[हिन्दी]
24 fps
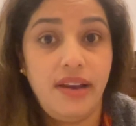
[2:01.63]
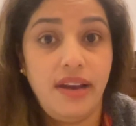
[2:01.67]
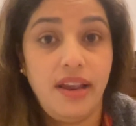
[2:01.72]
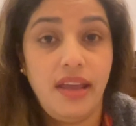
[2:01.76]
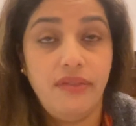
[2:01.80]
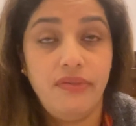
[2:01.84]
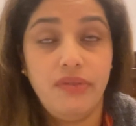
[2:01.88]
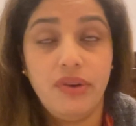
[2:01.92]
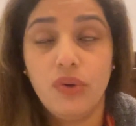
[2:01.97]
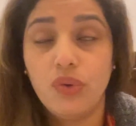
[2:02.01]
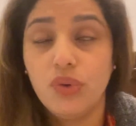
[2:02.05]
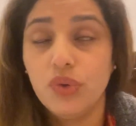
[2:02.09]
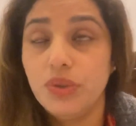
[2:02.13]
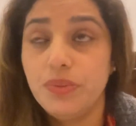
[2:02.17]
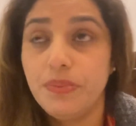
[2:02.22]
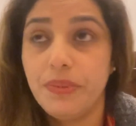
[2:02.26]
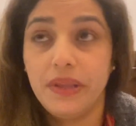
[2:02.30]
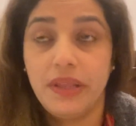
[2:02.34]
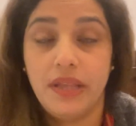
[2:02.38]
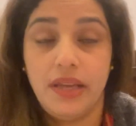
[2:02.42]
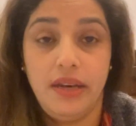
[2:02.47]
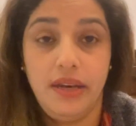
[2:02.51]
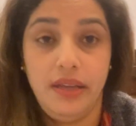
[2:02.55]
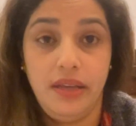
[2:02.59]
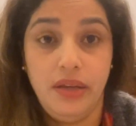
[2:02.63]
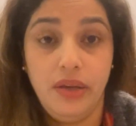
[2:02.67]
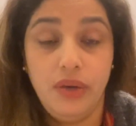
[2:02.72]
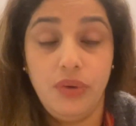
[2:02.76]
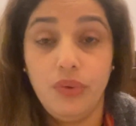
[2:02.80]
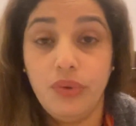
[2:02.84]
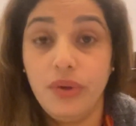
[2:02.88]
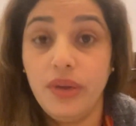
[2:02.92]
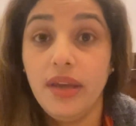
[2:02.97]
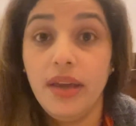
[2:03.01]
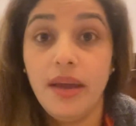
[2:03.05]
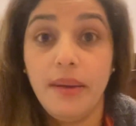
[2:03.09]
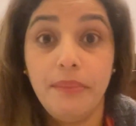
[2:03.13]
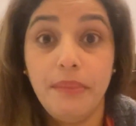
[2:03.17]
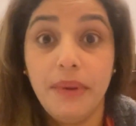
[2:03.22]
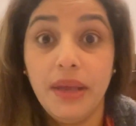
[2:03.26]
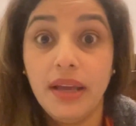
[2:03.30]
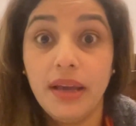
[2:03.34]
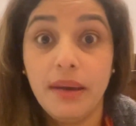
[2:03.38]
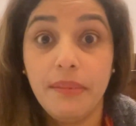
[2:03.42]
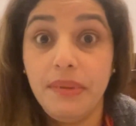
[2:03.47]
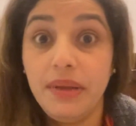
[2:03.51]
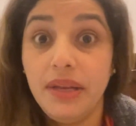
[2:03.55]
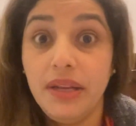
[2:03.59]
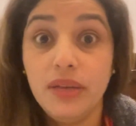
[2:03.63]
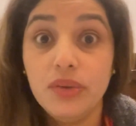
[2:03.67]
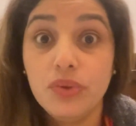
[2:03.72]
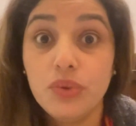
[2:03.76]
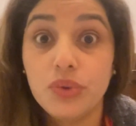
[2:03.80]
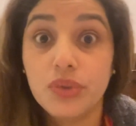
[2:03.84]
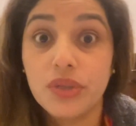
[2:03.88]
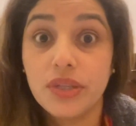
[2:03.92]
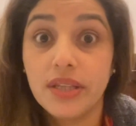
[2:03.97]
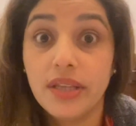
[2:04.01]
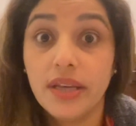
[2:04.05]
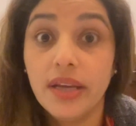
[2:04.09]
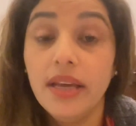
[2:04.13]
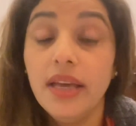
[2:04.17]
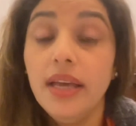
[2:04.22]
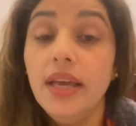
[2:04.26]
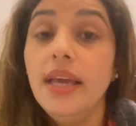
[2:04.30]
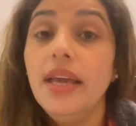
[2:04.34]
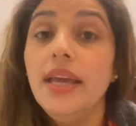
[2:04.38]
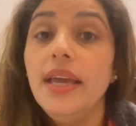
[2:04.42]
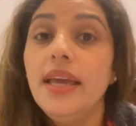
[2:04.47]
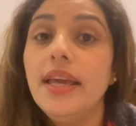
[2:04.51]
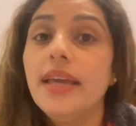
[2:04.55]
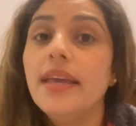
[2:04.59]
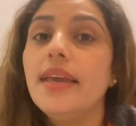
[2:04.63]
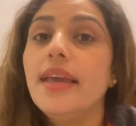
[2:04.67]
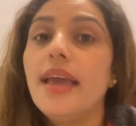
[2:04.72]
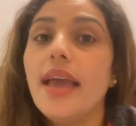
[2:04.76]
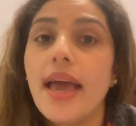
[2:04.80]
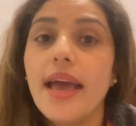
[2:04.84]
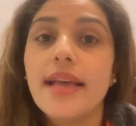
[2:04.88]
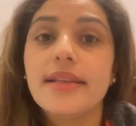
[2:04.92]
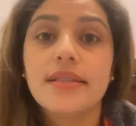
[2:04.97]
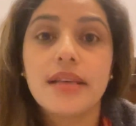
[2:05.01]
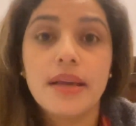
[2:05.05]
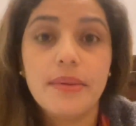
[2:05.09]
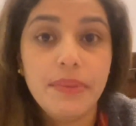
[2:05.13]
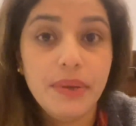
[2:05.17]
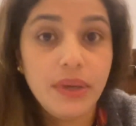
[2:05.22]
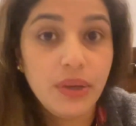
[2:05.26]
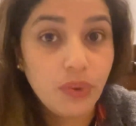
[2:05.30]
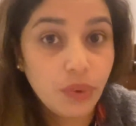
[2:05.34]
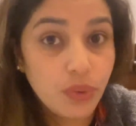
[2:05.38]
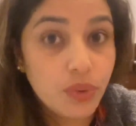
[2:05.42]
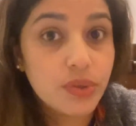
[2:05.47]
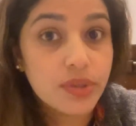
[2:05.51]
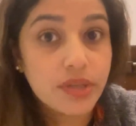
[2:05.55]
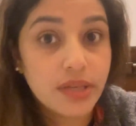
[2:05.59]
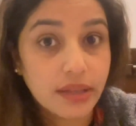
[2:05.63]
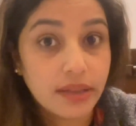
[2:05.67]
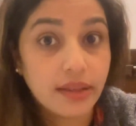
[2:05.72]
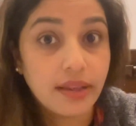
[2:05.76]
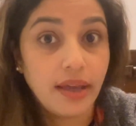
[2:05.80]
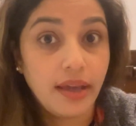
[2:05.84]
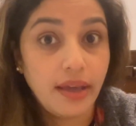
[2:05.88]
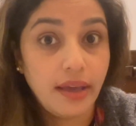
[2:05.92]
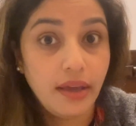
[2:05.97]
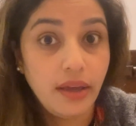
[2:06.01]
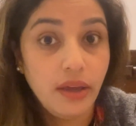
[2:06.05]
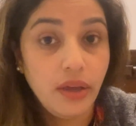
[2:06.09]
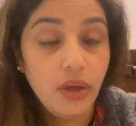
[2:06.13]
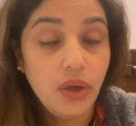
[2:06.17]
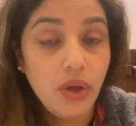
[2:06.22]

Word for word: लाइफ का कुछ पता नहीं है क्योंकि हमने कभी नहीं सोचा था कि ऐसा भी हो सकता है